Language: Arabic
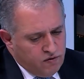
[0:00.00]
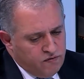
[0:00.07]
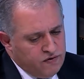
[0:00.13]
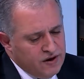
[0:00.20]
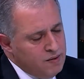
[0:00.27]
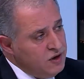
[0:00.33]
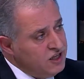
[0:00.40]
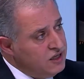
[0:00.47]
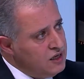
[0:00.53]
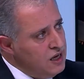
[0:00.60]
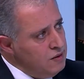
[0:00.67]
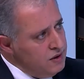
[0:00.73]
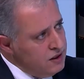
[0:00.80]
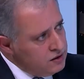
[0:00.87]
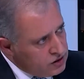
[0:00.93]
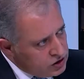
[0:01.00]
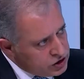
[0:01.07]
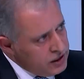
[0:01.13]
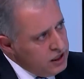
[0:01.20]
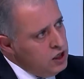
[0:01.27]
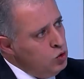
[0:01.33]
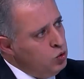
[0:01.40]
فلما تتكلم عن
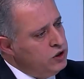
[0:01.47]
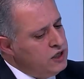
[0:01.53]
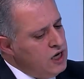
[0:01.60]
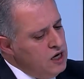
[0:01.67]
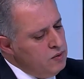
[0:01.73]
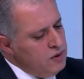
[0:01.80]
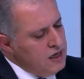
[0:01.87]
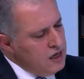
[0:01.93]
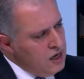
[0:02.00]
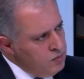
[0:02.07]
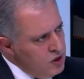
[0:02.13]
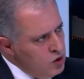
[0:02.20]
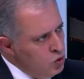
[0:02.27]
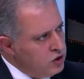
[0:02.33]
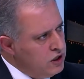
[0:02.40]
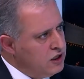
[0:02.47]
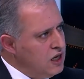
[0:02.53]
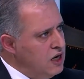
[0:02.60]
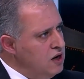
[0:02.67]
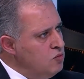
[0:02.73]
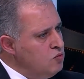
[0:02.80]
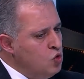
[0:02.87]
التشغيل وتتكلم عن العمل
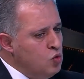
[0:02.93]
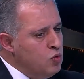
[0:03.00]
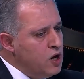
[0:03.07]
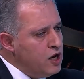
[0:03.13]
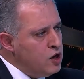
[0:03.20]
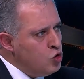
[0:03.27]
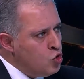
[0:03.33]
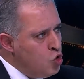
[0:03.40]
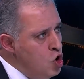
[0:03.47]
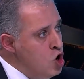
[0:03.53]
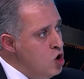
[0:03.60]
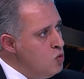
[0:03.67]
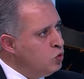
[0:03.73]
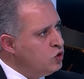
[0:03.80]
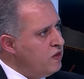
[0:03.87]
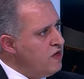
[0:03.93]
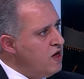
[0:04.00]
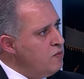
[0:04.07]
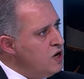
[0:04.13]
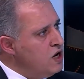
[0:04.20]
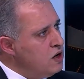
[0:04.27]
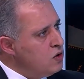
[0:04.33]
وتتكلم هو الكل
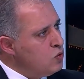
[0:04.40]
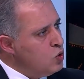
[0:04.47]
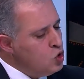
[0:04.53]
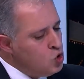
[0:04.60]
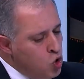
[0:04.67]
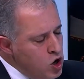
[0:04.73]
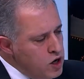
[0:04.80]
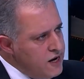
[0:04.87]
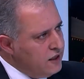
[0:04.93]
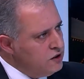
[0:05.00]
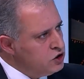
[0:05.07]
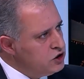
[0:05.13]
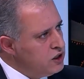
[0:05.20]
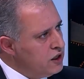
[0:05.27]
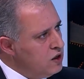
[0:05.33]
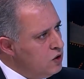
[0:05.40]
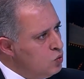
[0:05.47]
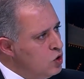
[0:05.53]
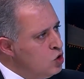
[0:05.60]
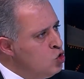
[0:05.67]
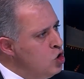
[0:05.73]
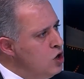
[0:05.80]
متضامن والكل قاعد يشتغل
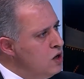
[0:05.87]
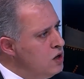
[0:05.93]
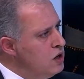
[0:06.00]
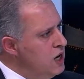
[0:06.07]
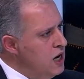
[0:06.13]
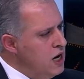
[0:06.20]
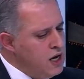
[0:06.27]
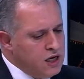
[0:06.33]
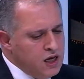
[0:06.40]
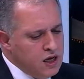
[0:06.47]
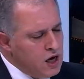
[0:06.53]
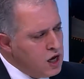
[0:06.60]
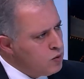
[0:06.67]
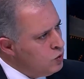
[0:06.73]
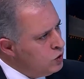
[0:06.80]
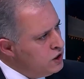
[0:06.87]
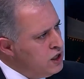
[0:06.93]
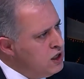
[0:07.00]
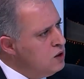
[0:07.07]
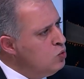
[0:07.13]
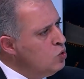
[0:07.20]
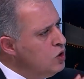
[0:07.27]
والكل يعني أربع
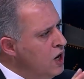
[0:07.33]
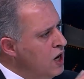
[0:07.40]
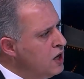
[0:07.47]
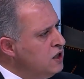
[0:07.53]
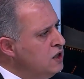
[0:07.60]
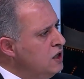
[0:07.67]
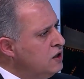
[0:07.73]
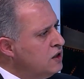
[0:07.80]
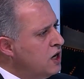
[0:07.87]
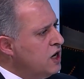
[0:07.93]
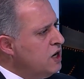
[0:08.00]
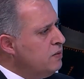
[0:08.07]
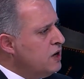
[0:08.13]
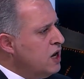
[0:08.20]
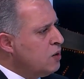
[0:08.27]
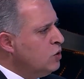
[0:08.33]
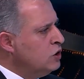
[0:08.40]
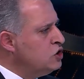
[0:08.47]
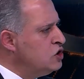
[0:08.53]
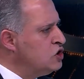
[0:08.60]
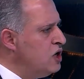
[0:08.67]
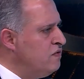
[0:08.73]
احنا منعقدين تقريبا
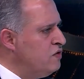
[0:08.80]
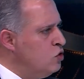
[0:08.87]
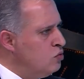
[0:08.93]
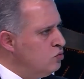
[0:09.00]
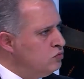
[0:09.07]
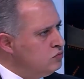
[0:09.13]
24 ساعه في اليوم